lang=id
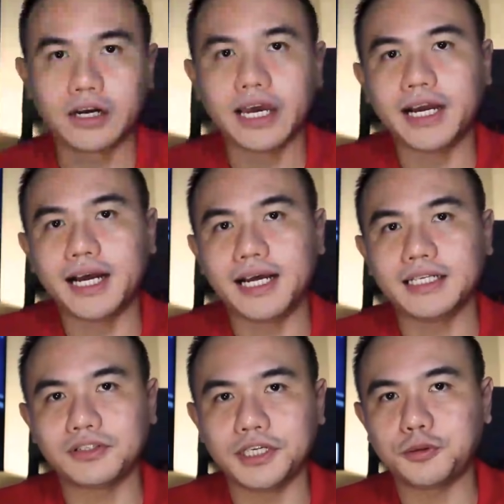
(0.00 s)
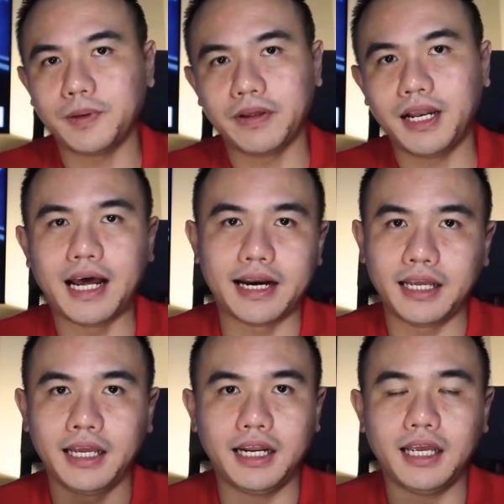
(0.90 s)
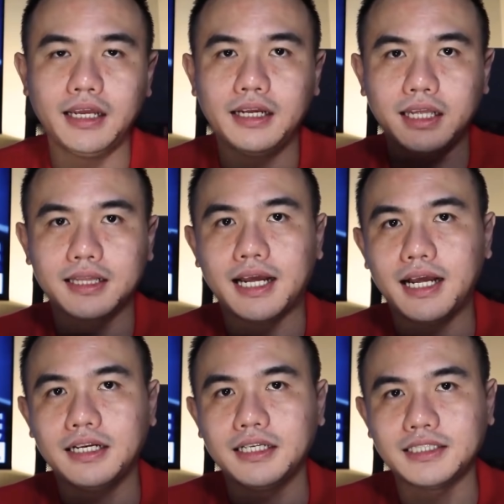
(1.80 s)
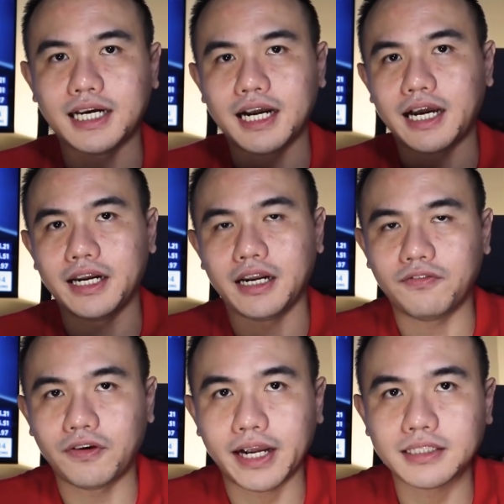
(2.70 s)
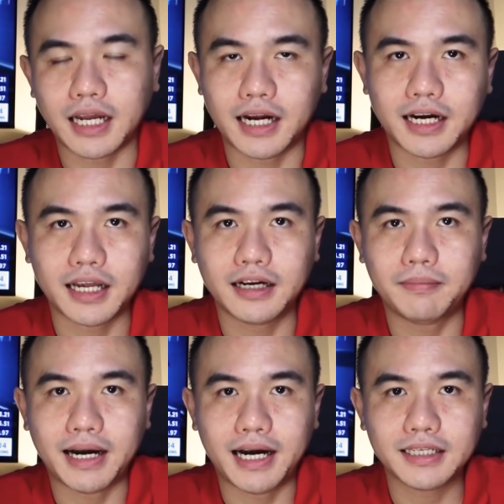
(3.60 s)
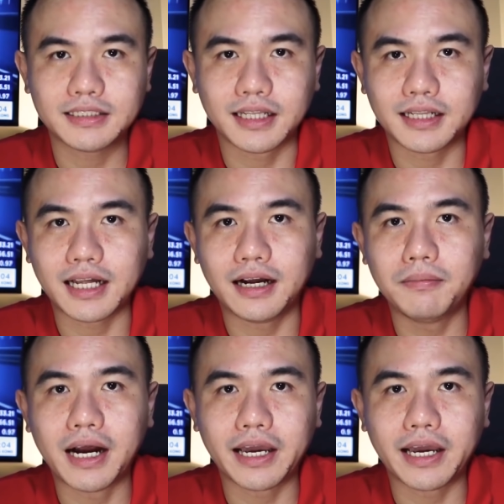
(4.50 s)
Oke okay guys, rich people, hari ini kita di cara kaya dari forex akan ngebahas tentang